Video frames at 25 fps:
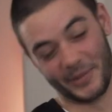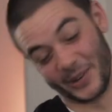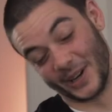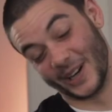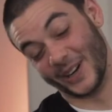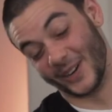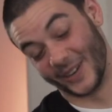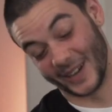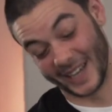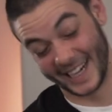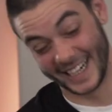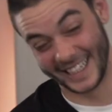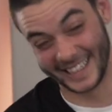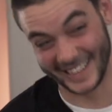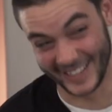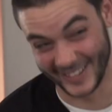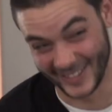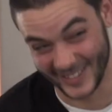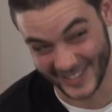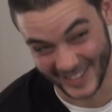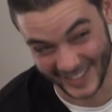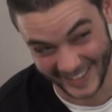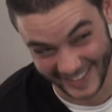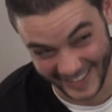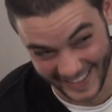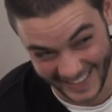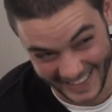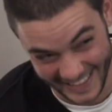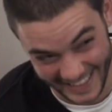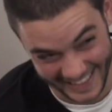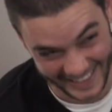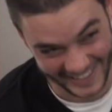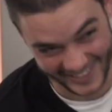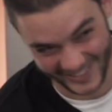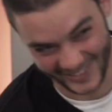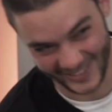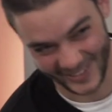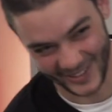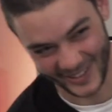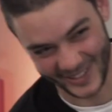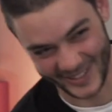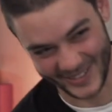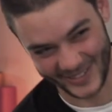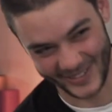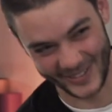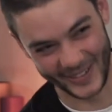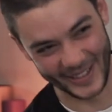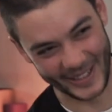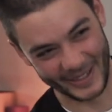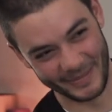Purino che in realtà non c'entra niente, sono io che
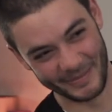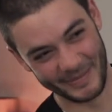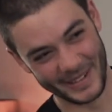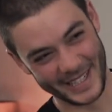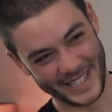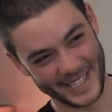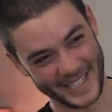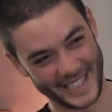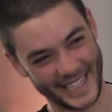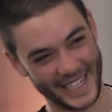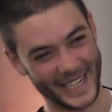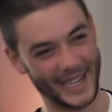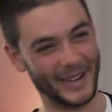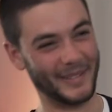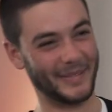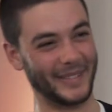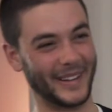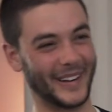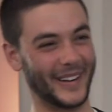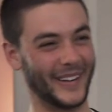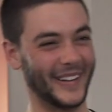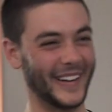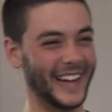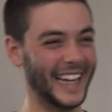sono anche imbecille, però.